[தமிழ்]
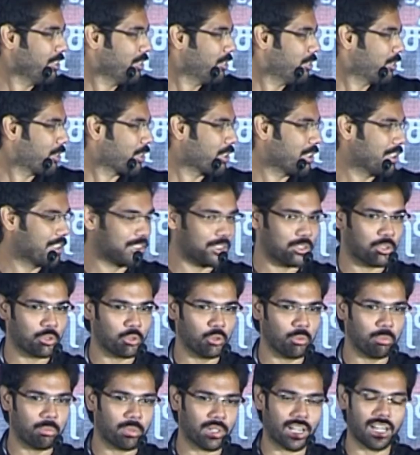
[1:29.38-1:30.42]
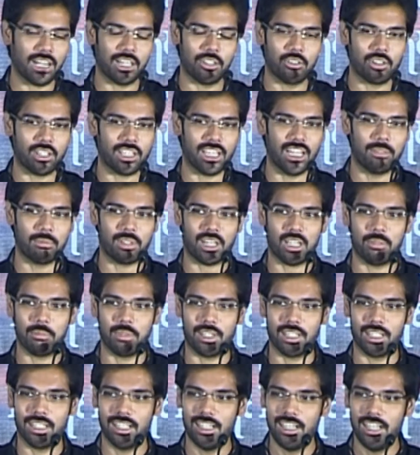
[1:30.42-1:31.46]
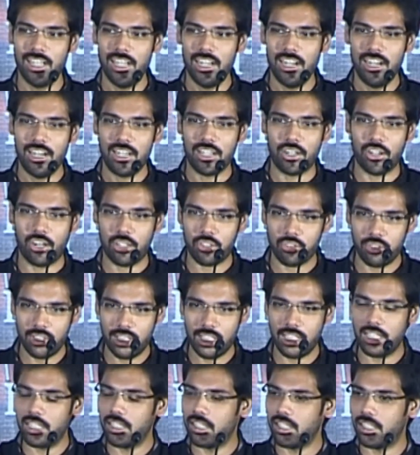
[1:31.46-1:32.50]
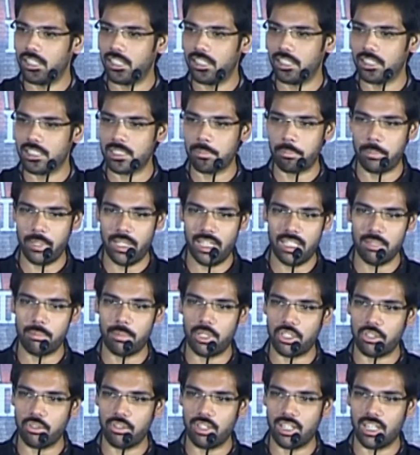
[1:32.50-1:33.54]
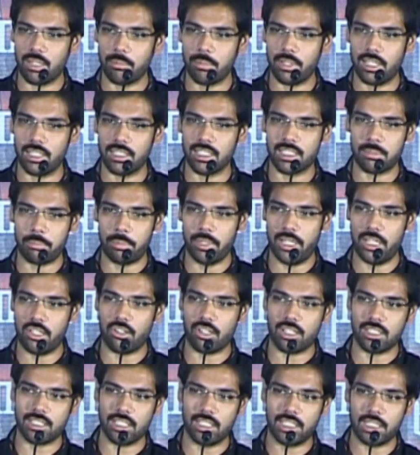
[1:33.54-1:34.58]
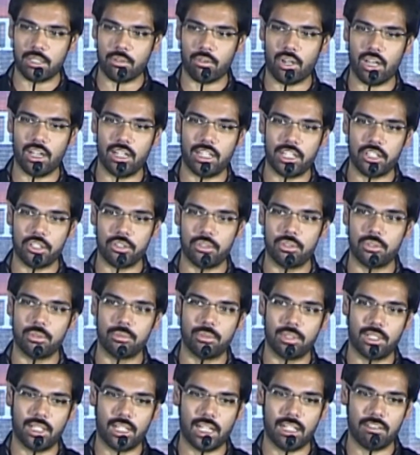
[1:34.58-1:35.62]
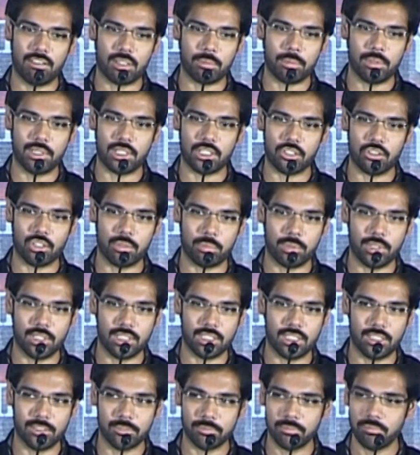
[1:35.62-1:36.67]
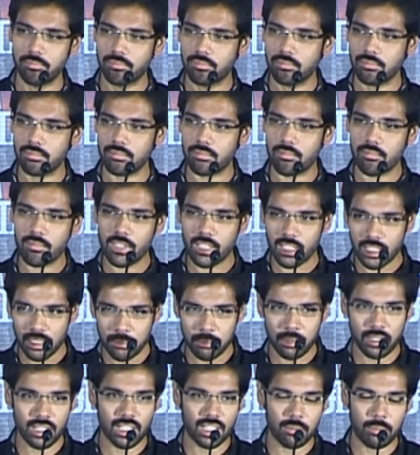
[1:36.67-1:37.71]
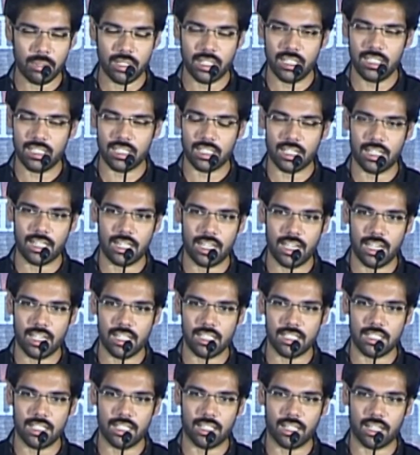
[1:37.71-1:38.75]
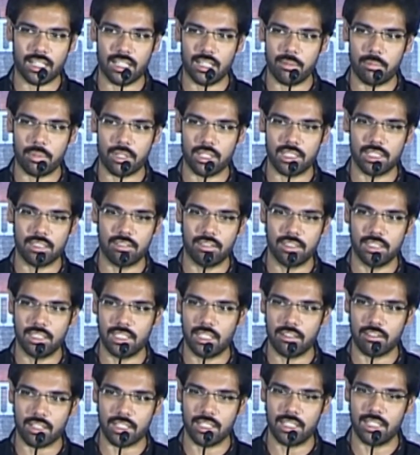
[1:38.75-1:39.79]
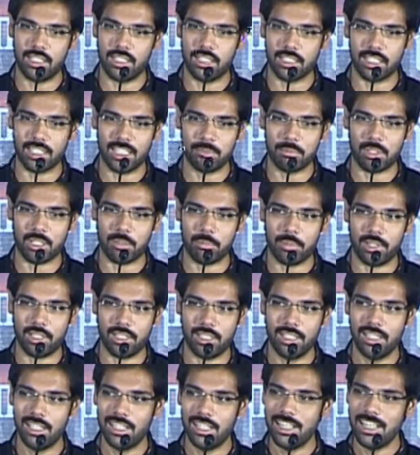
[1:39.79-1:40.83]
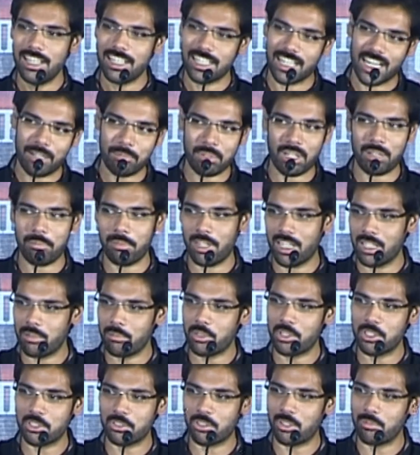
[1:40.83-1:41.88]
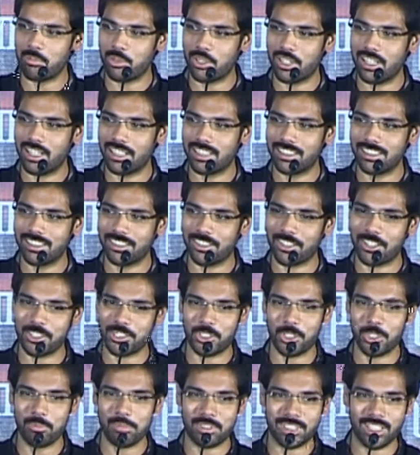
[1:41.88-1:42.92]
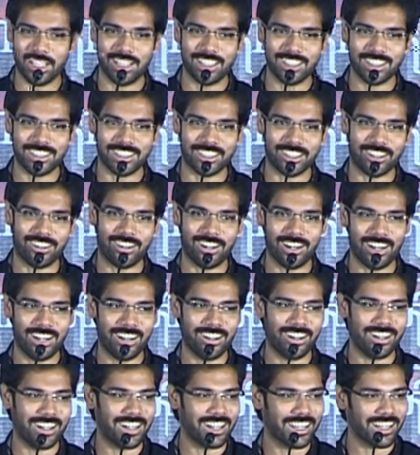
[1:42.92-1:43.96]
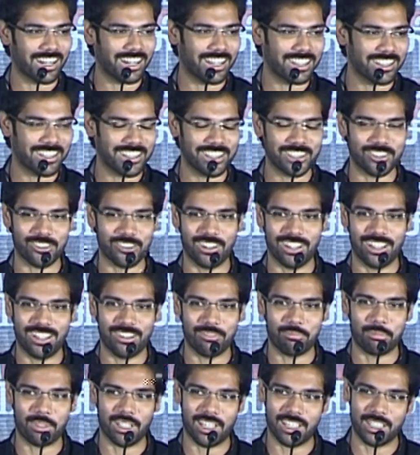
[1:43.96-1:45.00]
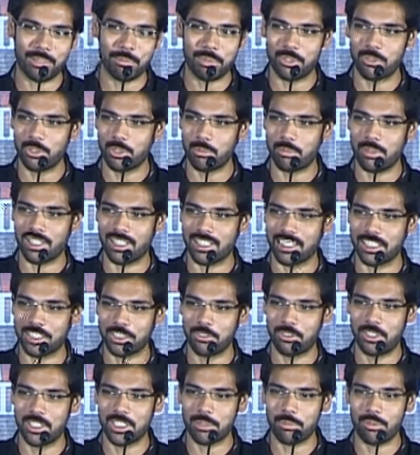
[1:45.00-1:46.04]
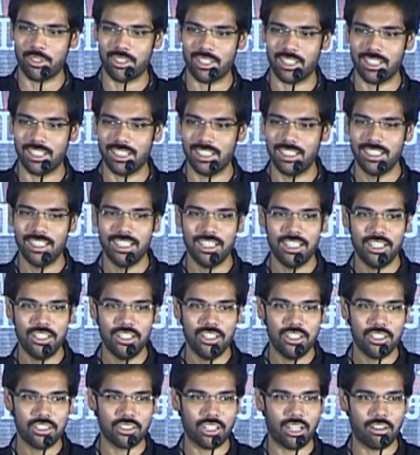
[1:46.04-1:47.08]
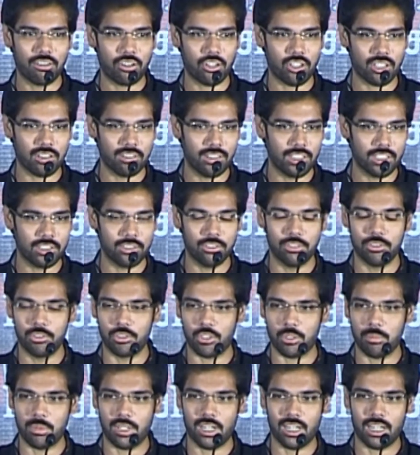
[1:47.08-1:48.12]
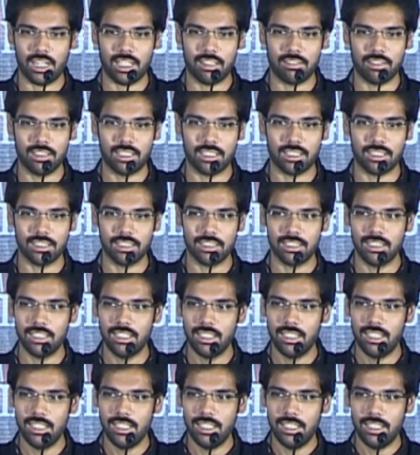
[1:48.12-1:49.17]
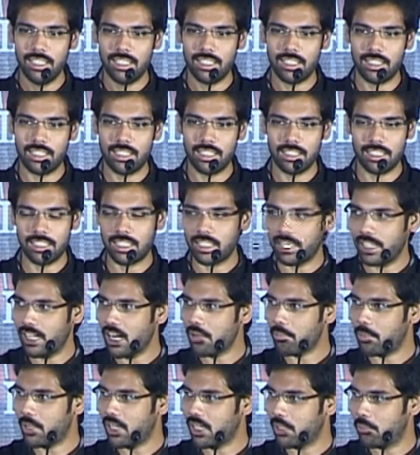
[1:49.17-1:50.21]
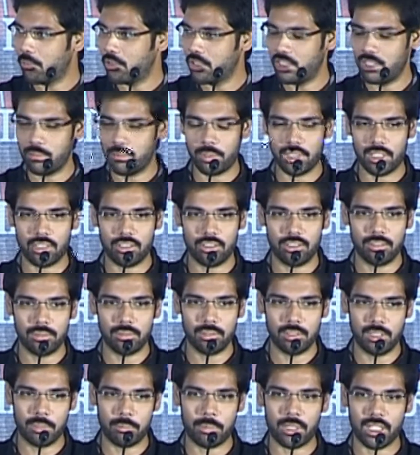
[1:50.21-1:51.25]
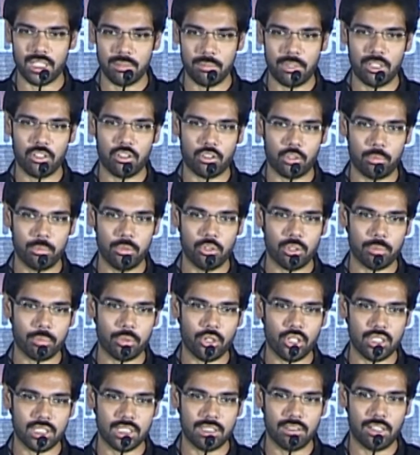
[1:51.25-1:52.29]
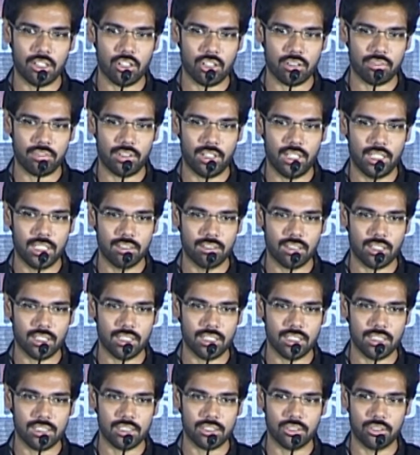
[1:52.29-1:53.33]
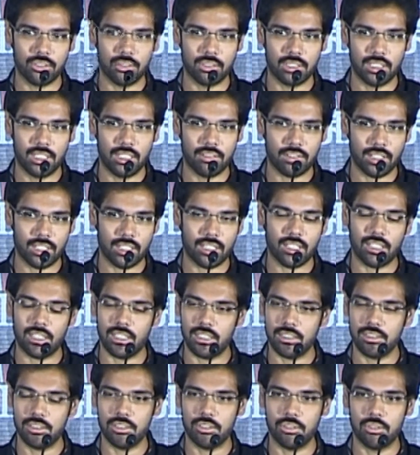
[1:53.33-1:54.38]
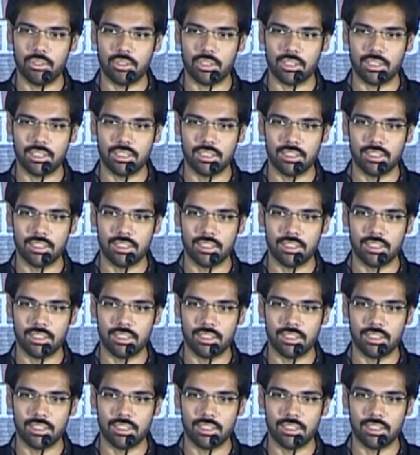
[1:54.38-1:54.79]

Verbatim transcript: ஒரு சூப்பரான ஒரு கேமராமேன் நாட் ஓன்லி ஸ்பீடு மட்டும் இல்லாமல் அந்த ஸ்பீடோட சேர்த்து குவாலிட்டியும் டெலிவரி பண்ணுற ஒரு பர்சன் இப்போ நாங்கள் பண்ணிட்டு இருக்க நாயகல் ஜாக்கிரதை படத்துக்கு வந்து அவர் தான் கேமராமேன் கேமராமேன் மட்டும் சொல்ல முடியாது காஸ்டியூம் ஸ்டைலிஸ்ட் ஆல் இன் ஆல் அழகராஜான்னு சொல்லலாம் பல டிப்ஸ் கொடுப்பாருங்க ஷூட்டிங் ஸ்பாட்டில் ஸோ அவரோட ஒர்க்கும் ரொம்ப நல்லா வந்திருக்கு இந்த ட்ரெய்லர் பார்க்கும்போது இந்த படம் இந்த படத்து மேலே ரொம்ப ஒரு பாசிட்டிவான ஒரு ஃபீலிங் வருது ஸோ இது டெஃபினட்டாக ஒரு